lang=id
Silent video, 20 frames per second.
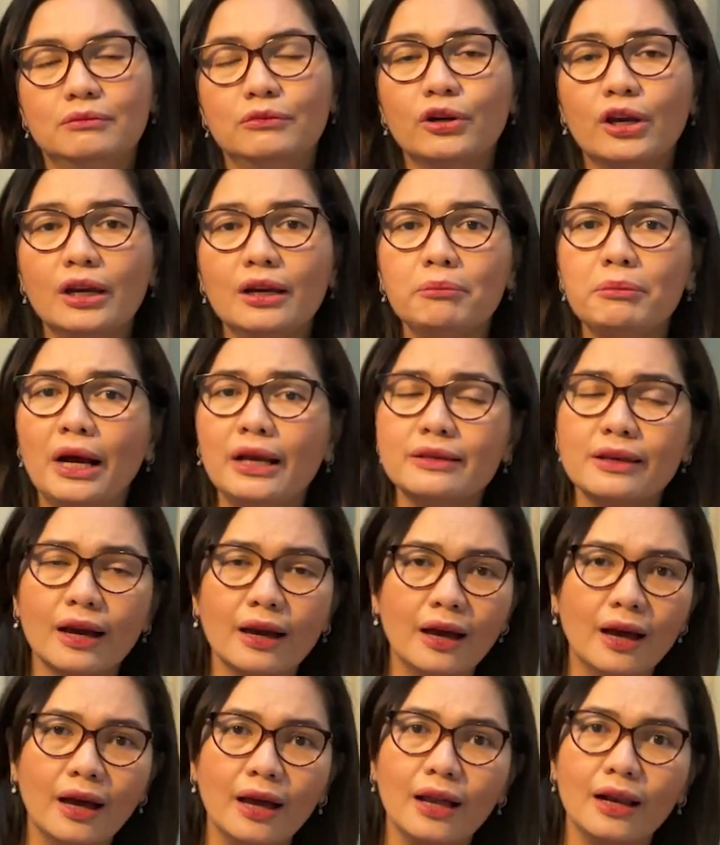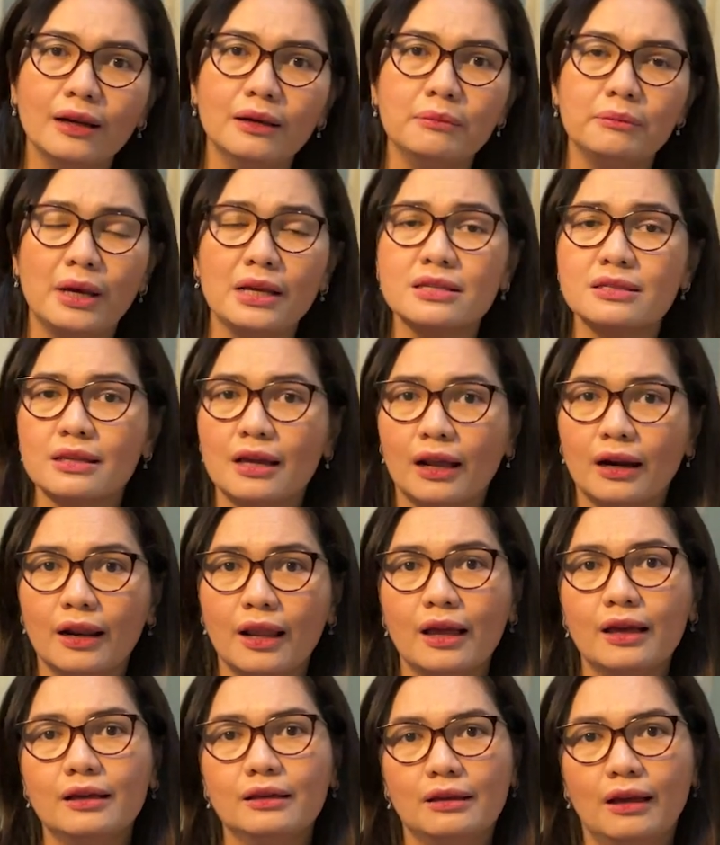Mungkin banyak hal
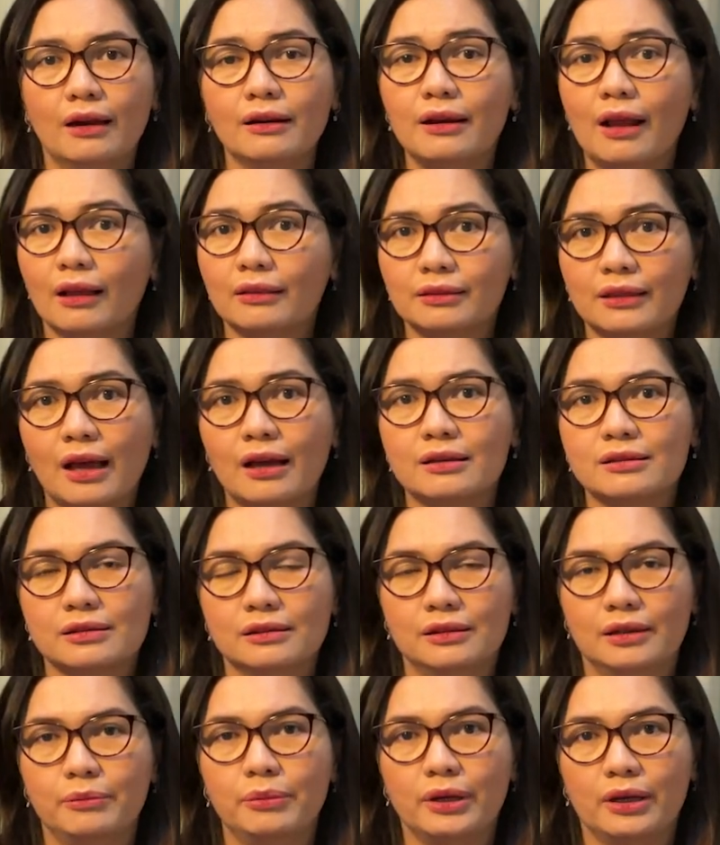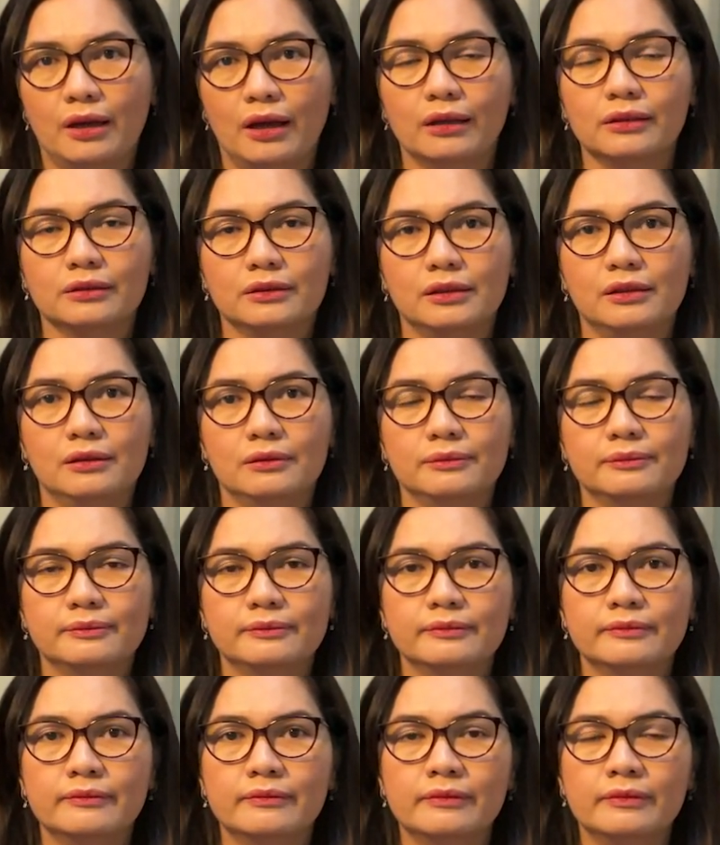masalah yang datang silih berganti.
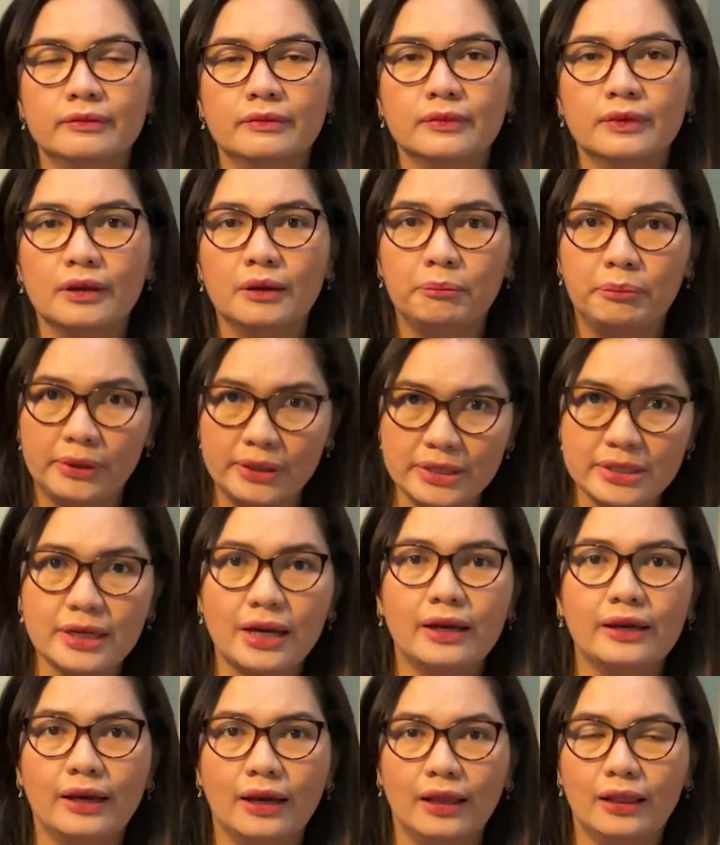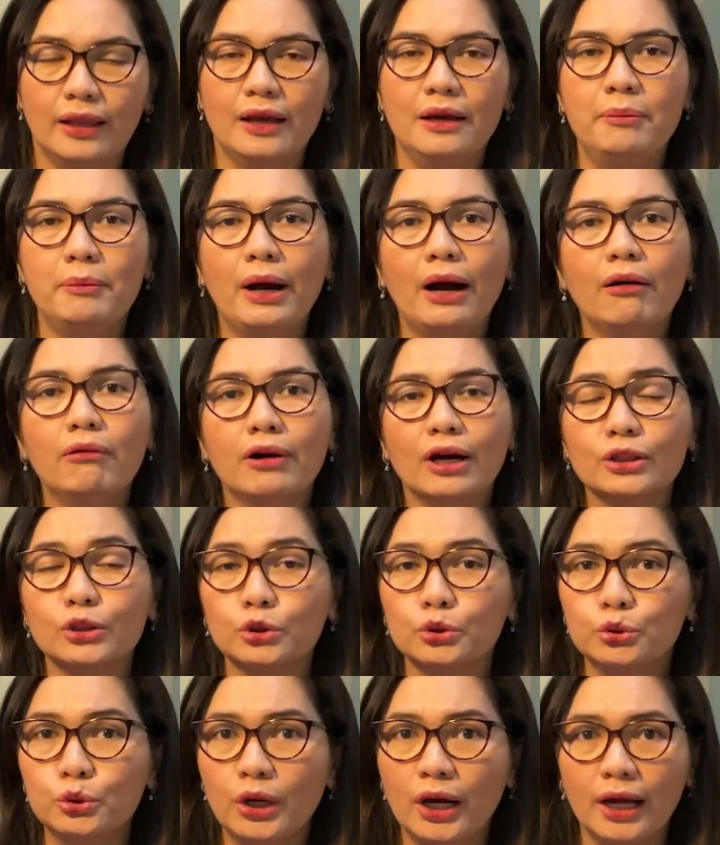Percayalah bahwa
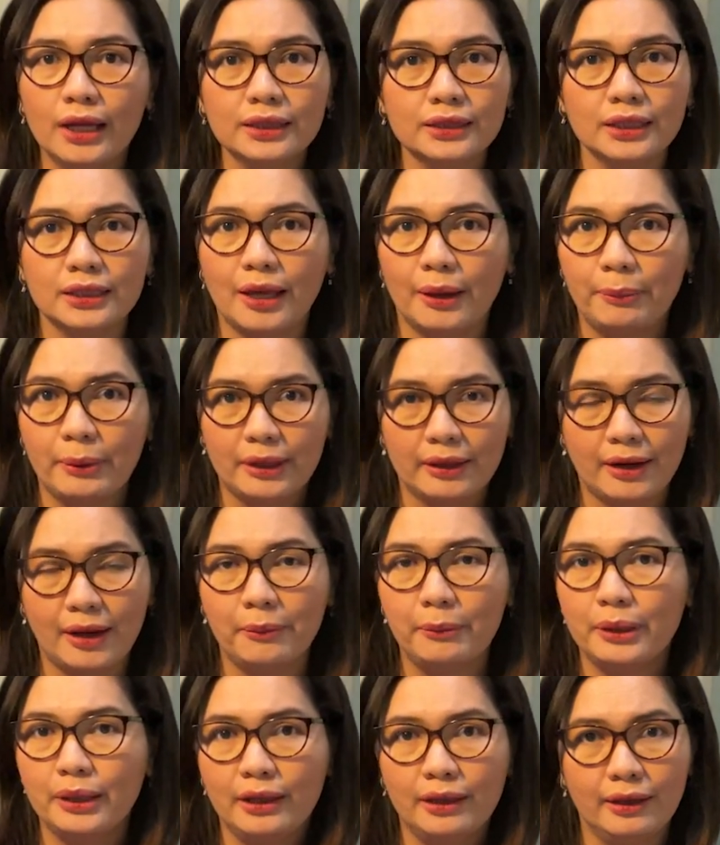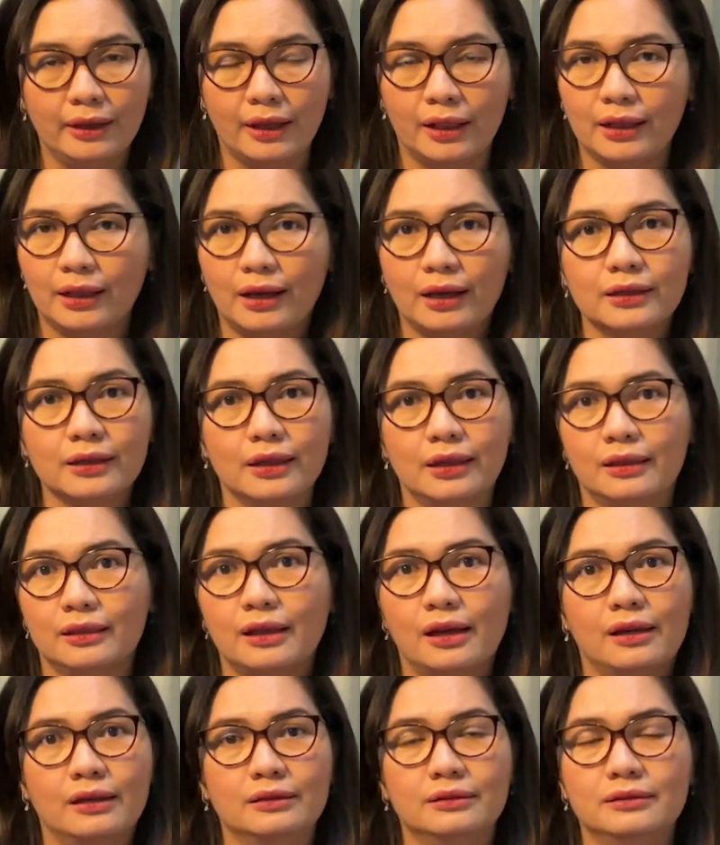Tuhan tidak pernah meninggalkan
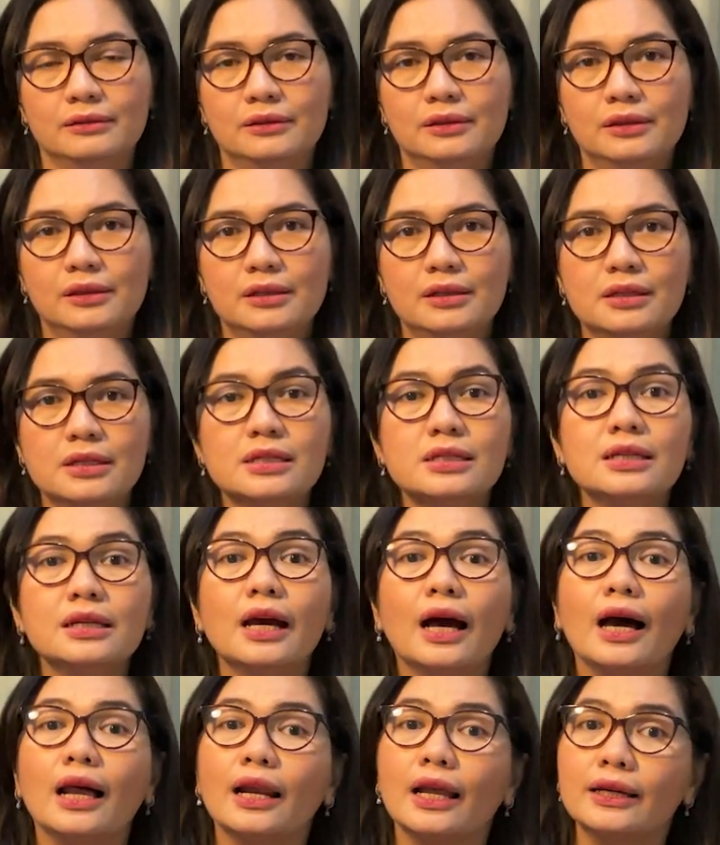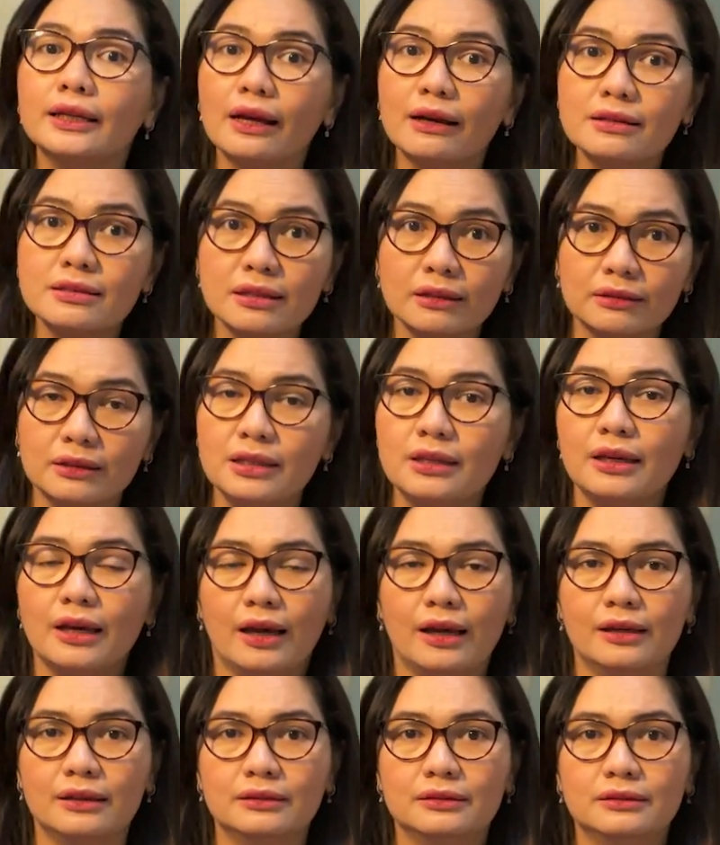kita. Dia Allah yang setia.